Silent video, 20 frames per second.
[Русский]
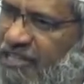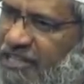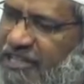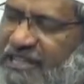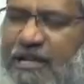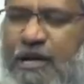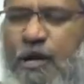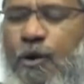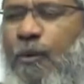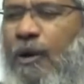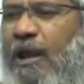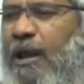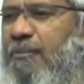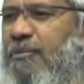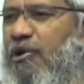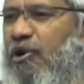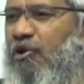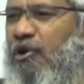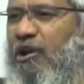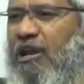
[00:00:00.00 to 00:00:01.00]
и не был
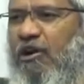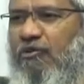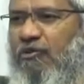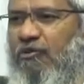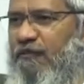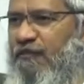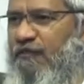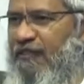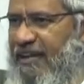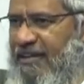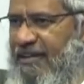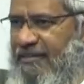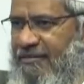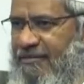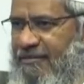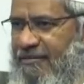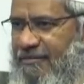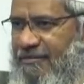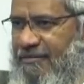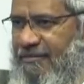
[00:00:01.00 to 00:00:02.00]
рожден. И нет
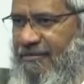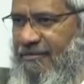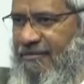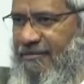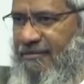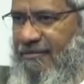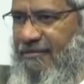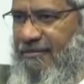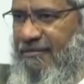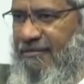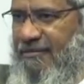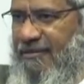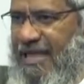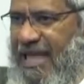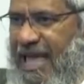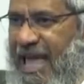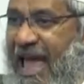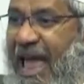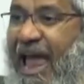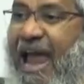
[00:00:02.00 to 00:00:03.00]
никого равного Ему.
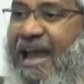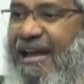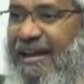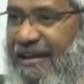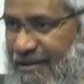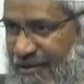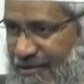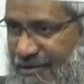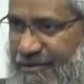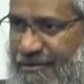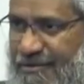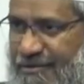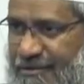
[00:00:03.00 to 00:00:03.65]
А теперь